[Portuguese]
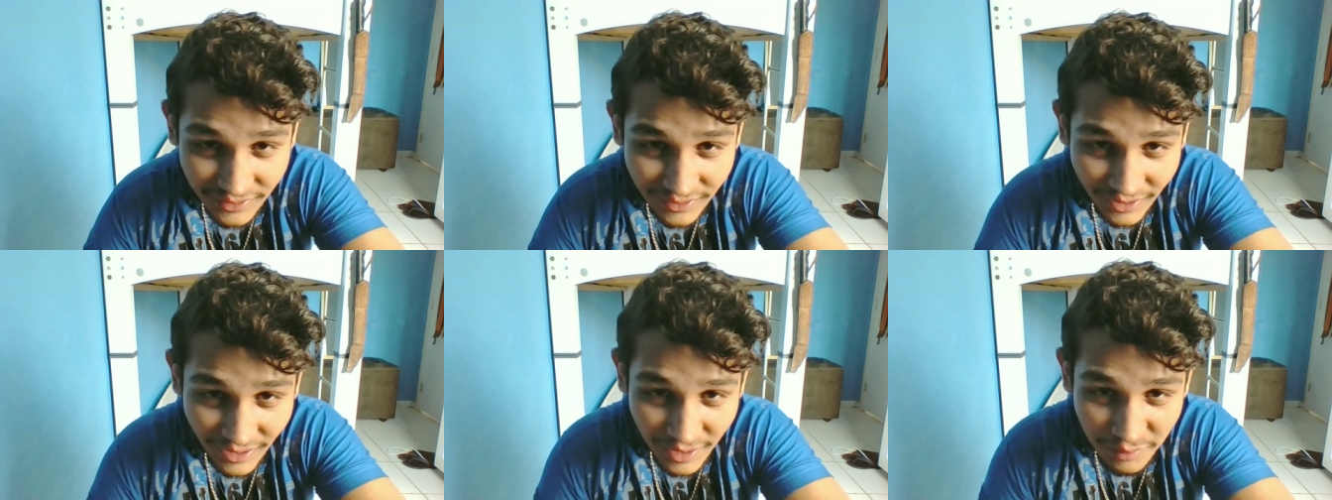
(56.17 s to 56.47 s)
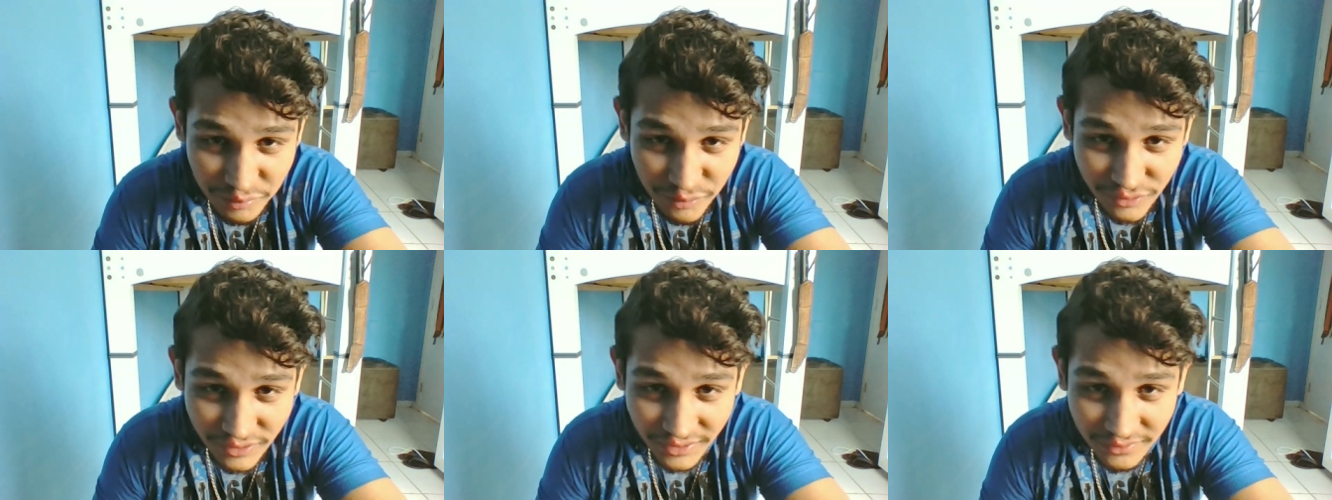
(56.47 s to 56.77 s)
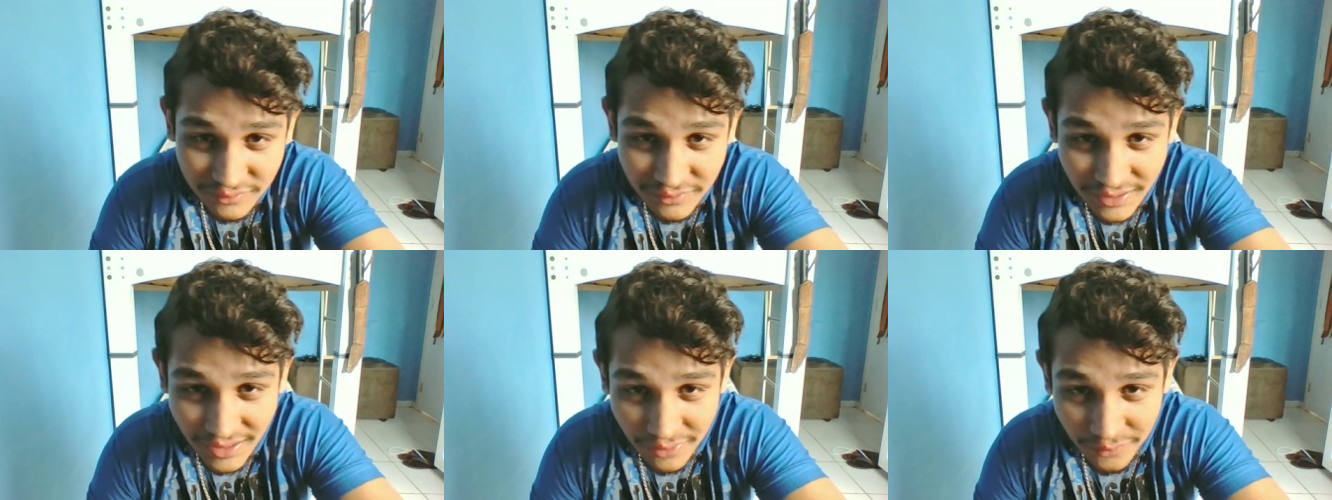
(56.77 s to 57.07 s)
é porque
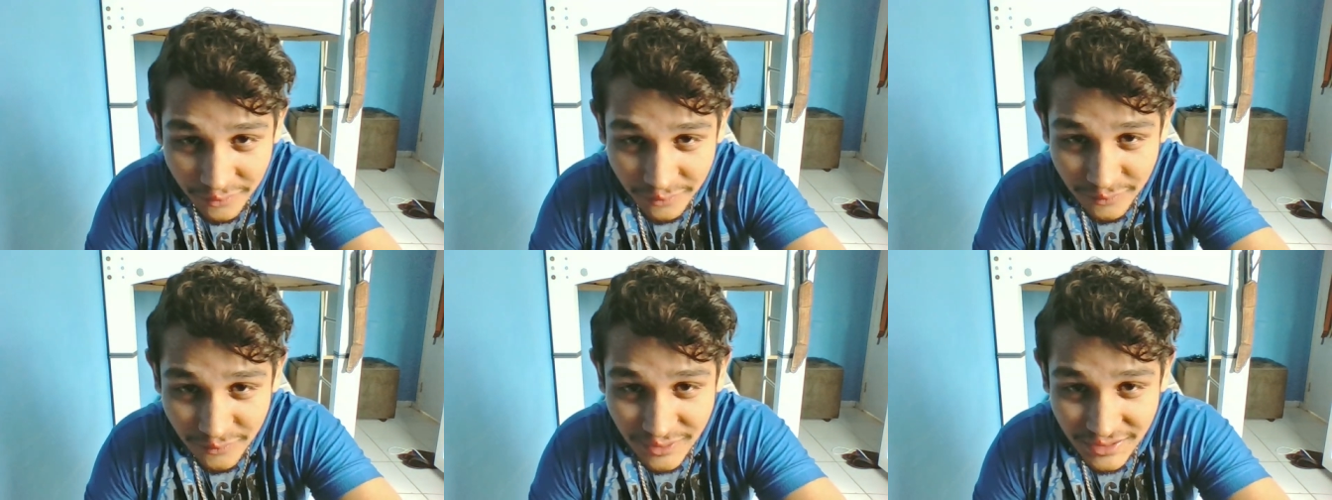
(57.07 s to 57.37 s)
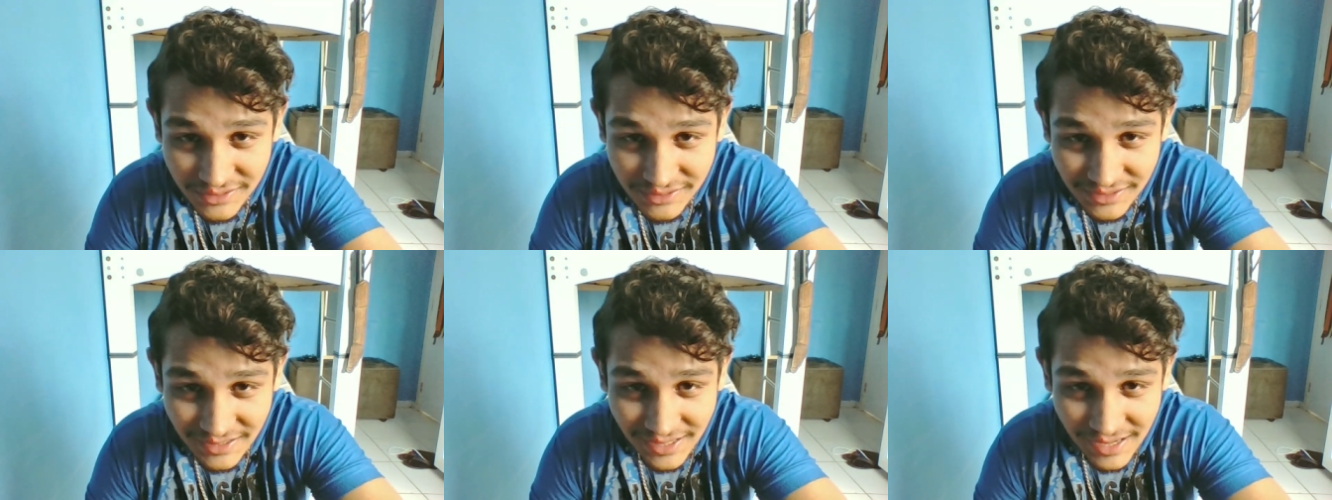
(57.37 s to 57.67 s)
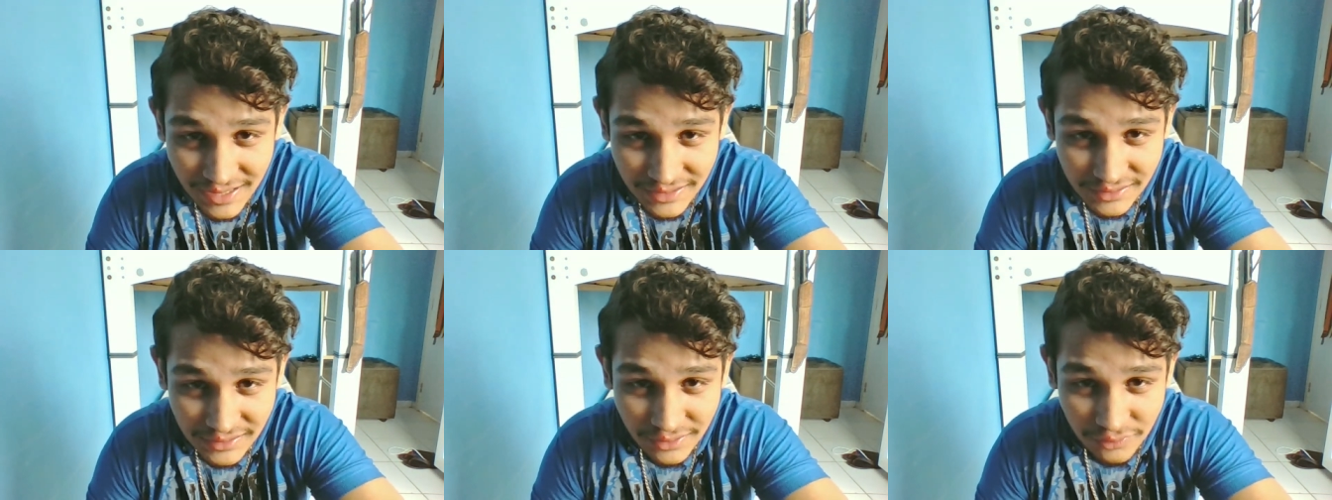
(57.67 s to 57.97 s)
tu tá com uma
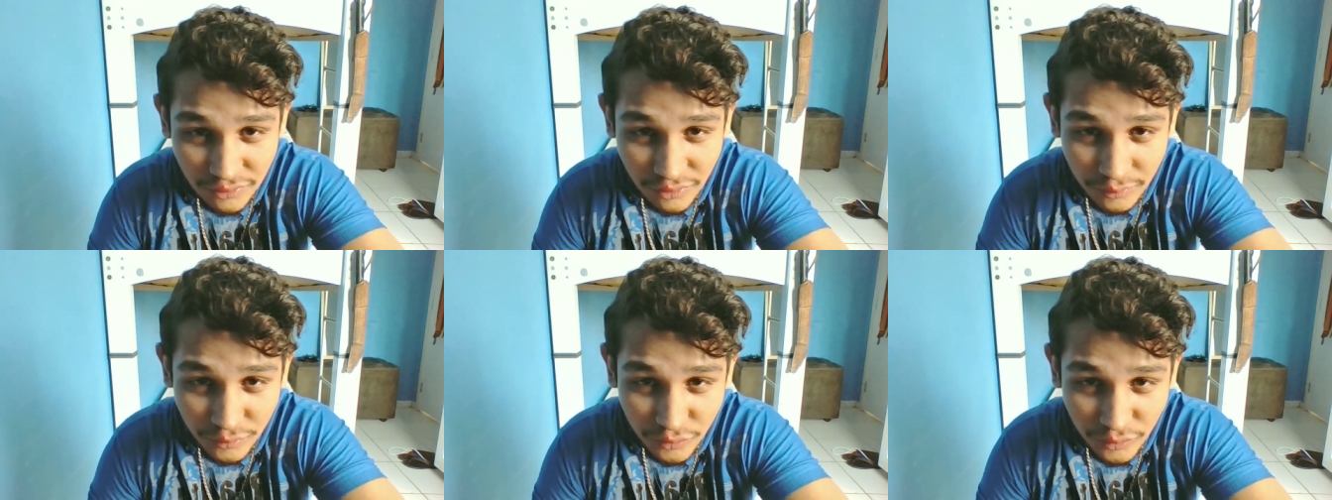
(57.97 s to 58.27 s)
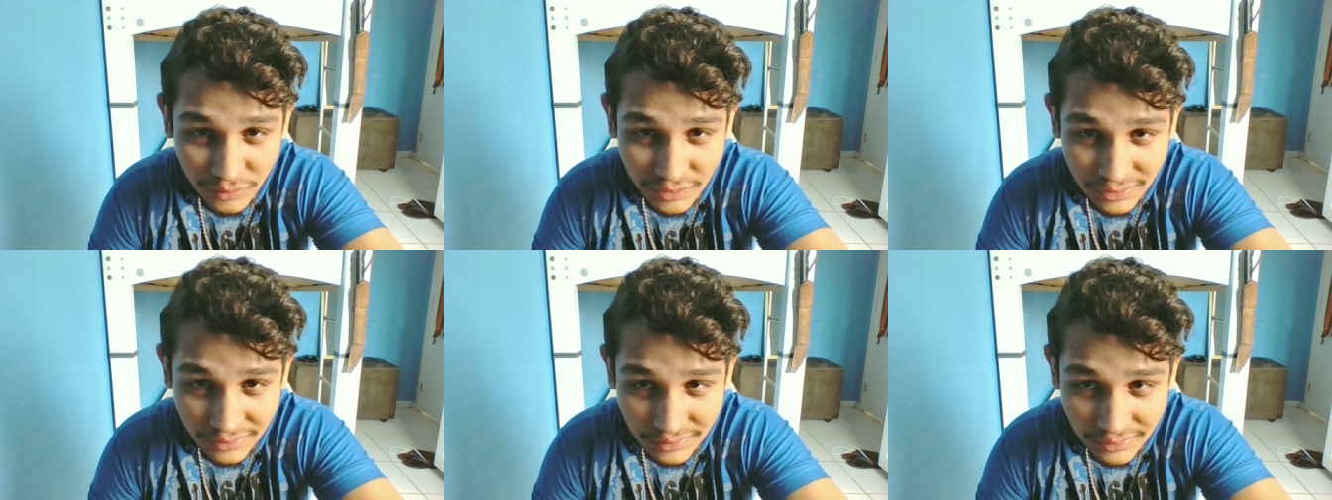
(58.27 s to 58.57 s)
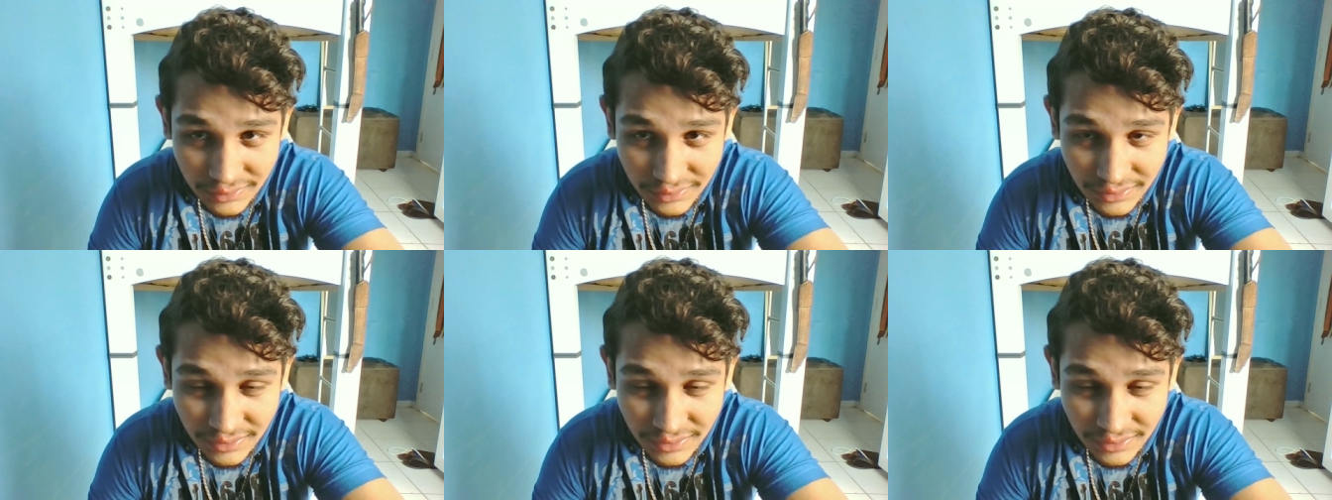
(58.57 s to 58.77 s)
desgraça aí na tua boca.